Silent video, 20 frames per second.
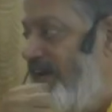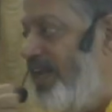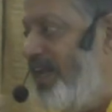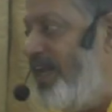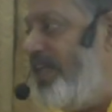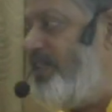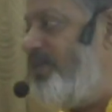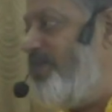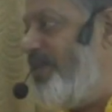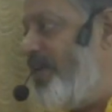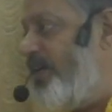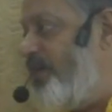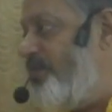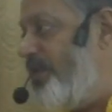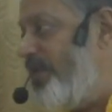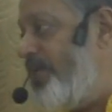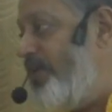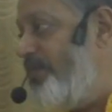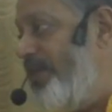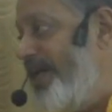வெளியிலேருந்து வரா
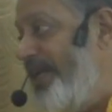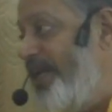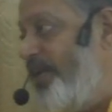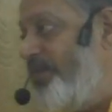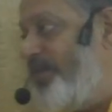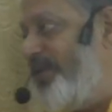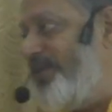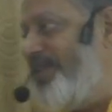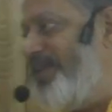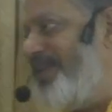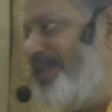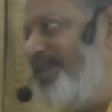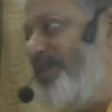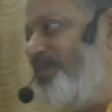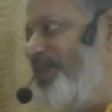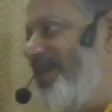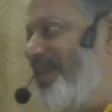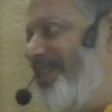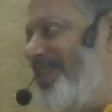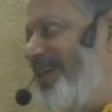மாதிரியும் அந்நியப்படுத்துறது
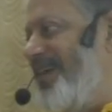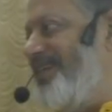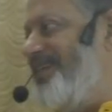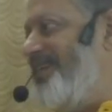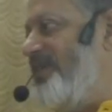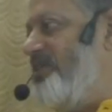புரியுதா